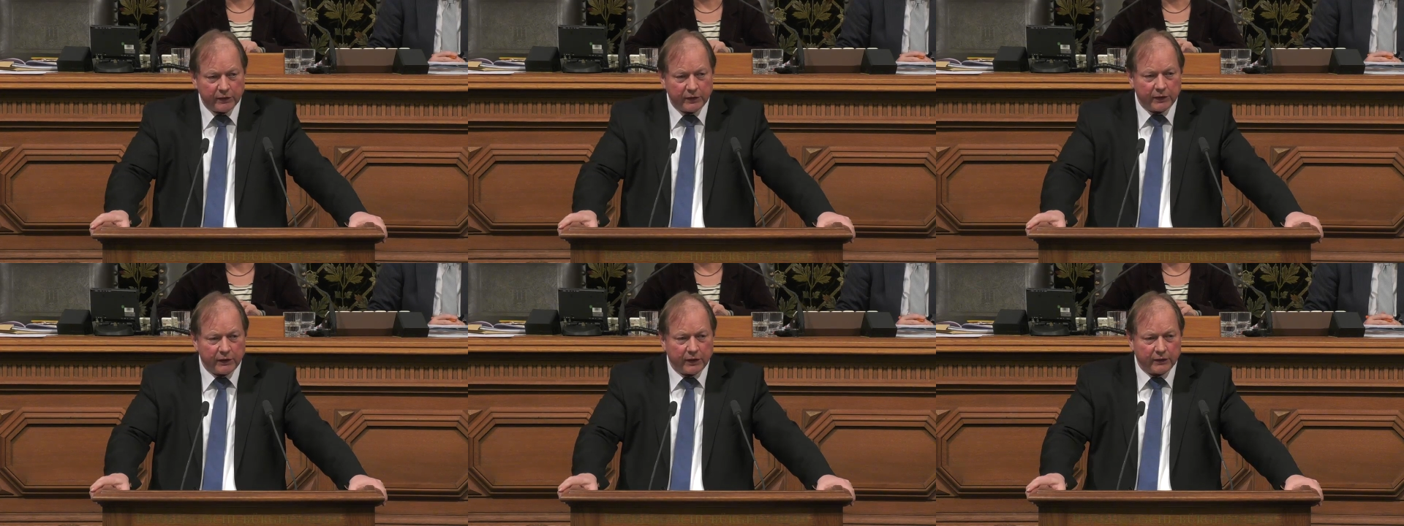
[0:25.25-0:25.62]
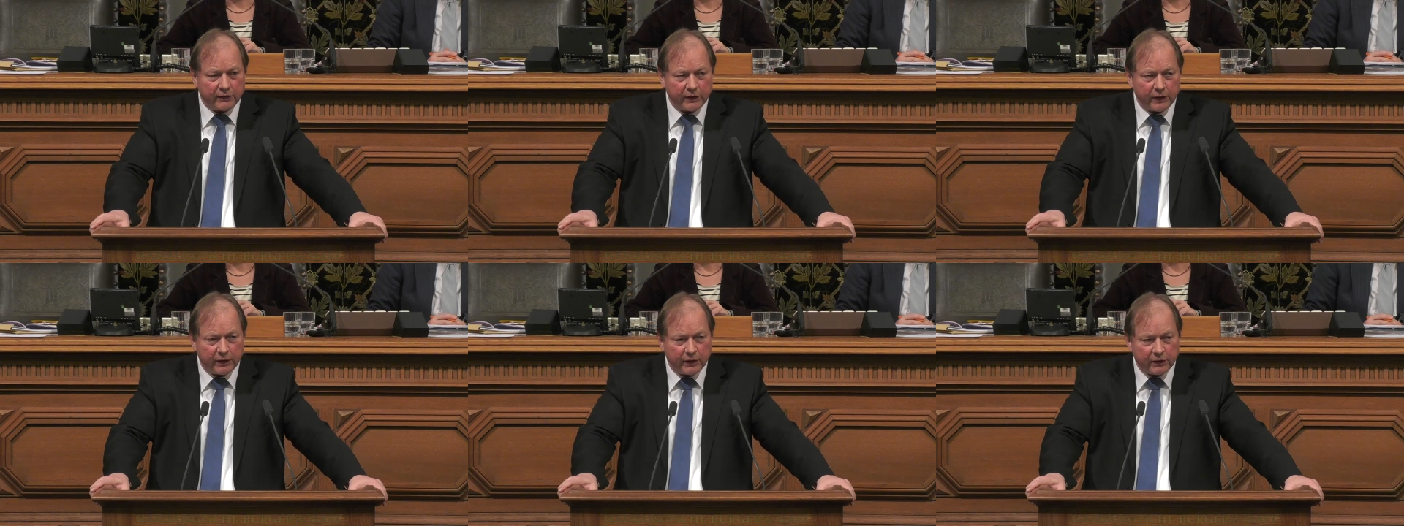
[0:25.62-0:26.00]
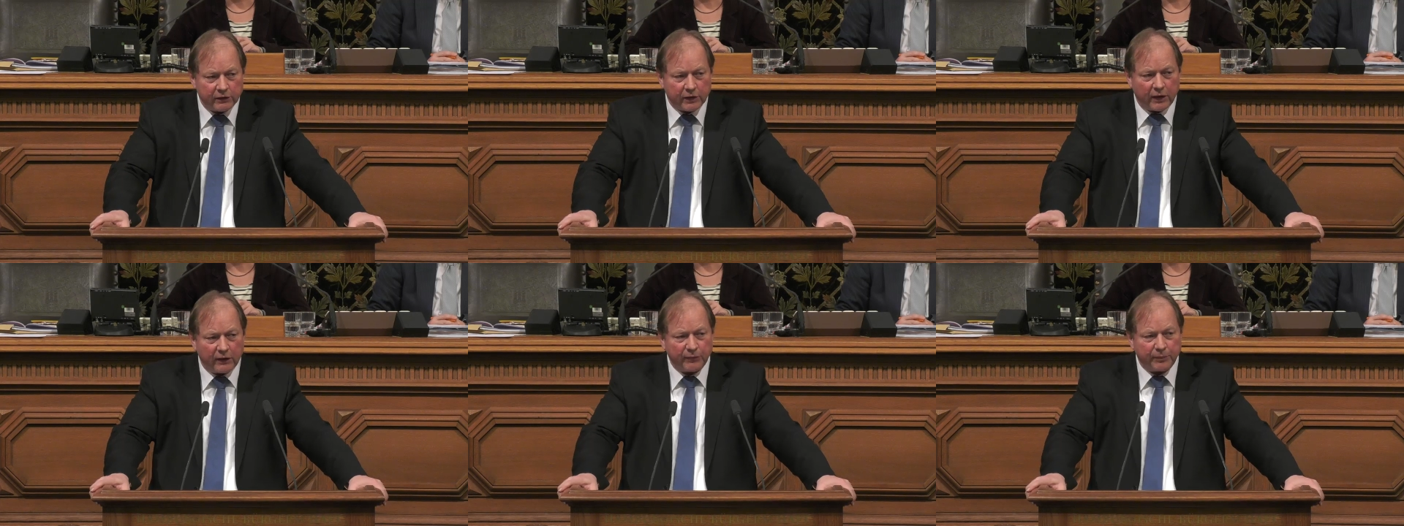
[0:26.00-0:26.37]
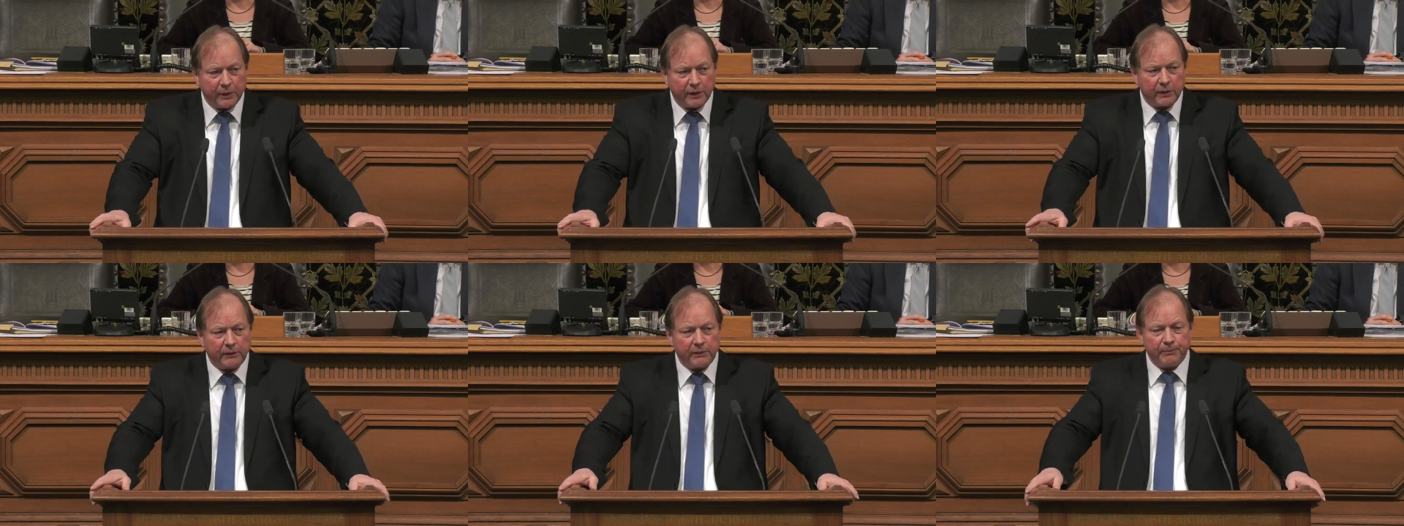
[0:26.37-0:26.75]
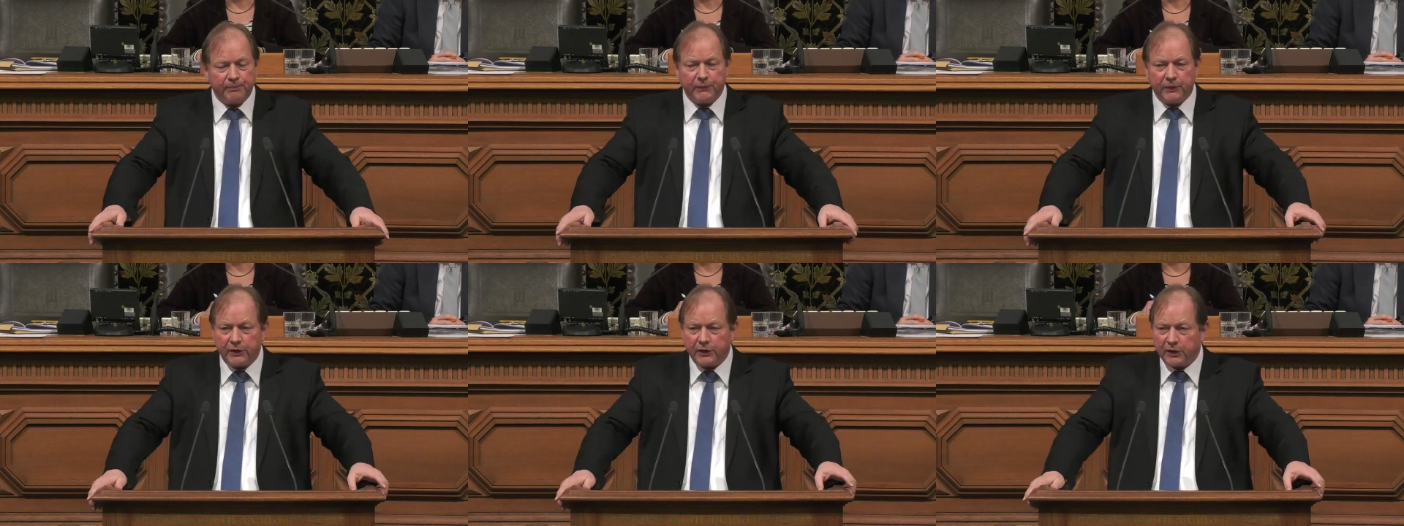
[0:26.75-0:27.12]
die tatsächlich strafbar
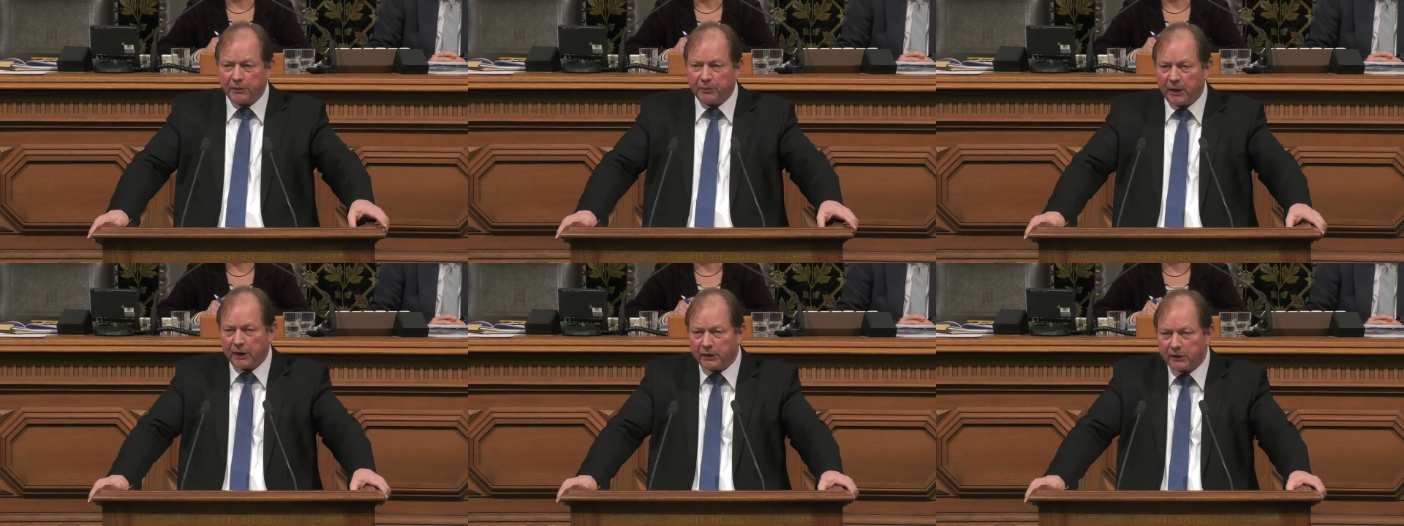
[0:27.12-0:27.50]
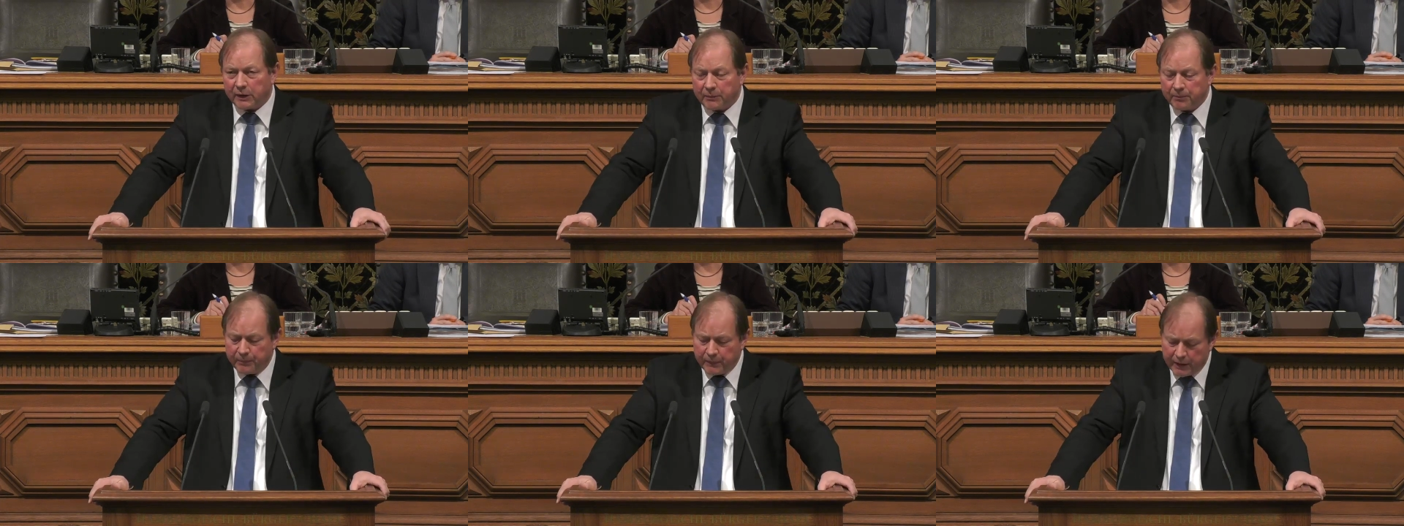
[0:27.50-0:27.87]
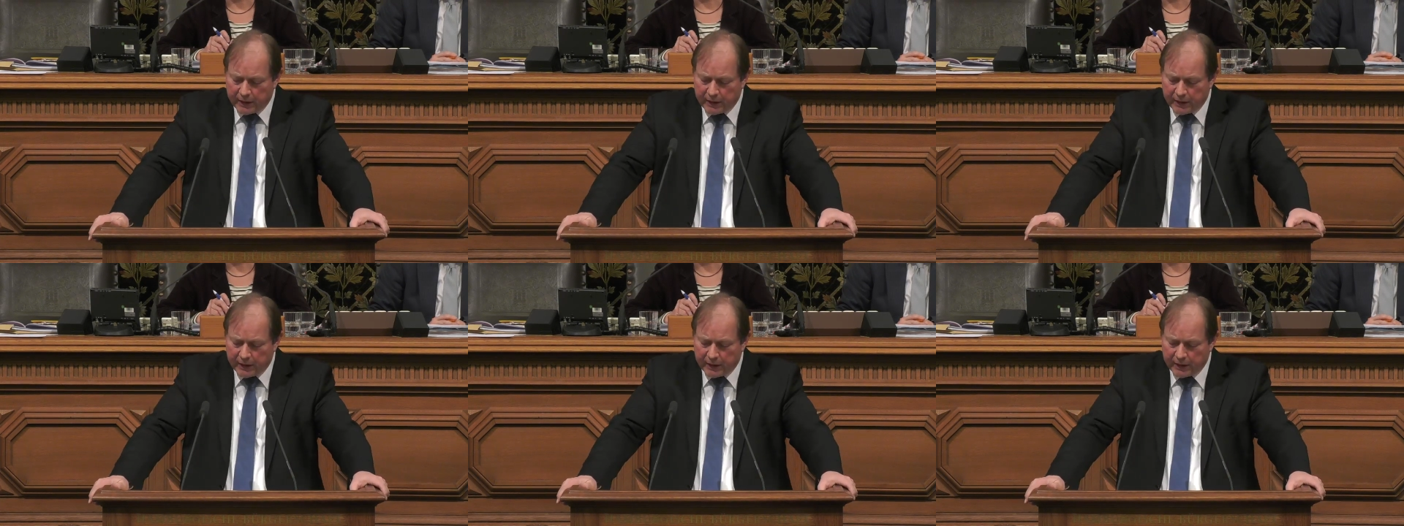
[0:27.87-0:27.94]
sich gemacht haben,